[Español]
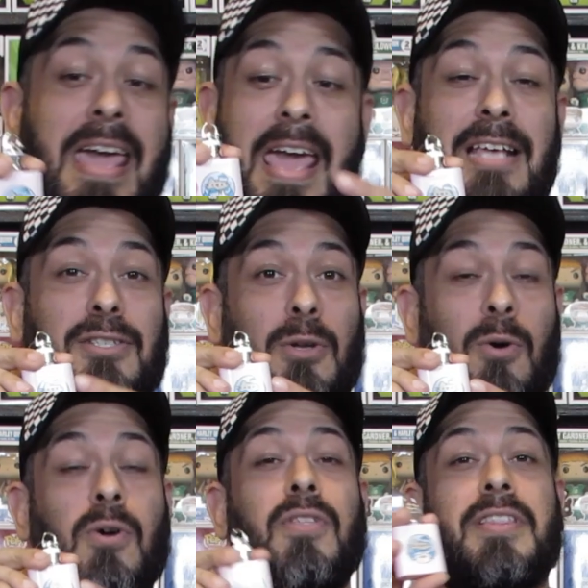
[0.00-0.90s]

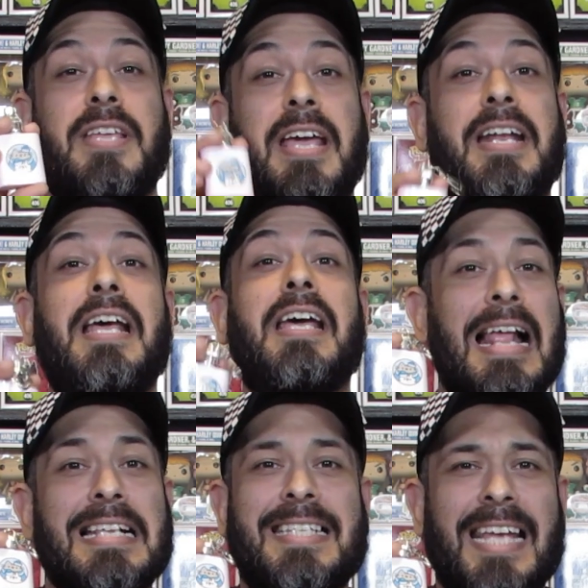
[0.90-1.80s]
esto tiene
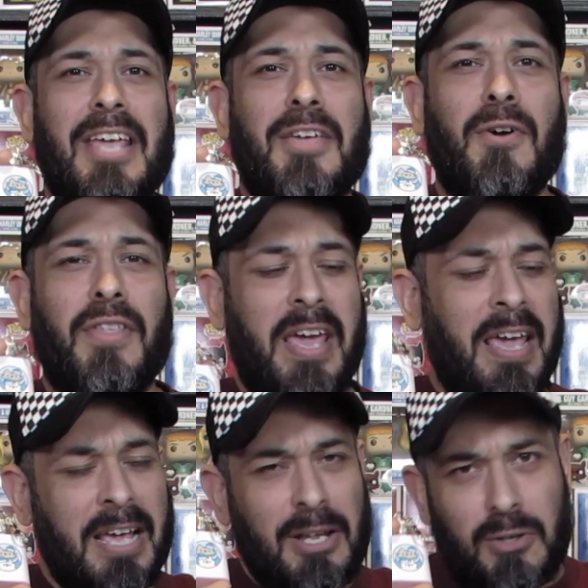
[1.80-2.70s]
el sello
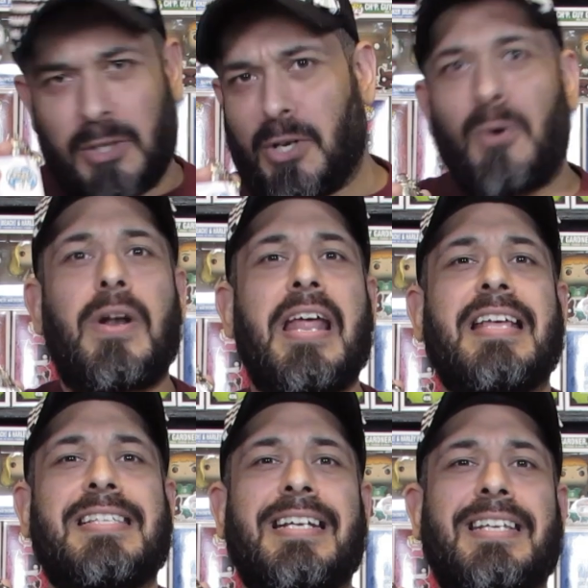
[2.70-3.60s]
de
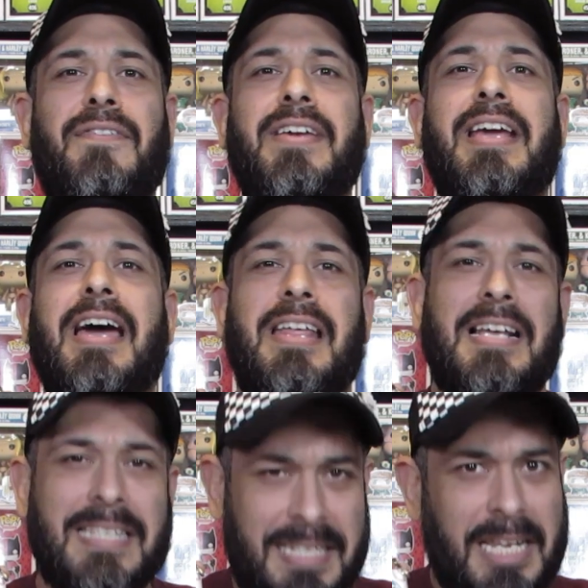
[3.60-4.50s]
chula certificada.
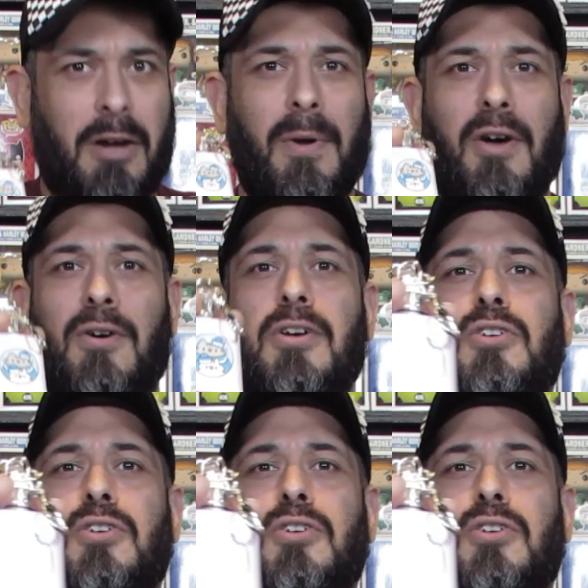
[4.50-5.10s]
Sí, como no,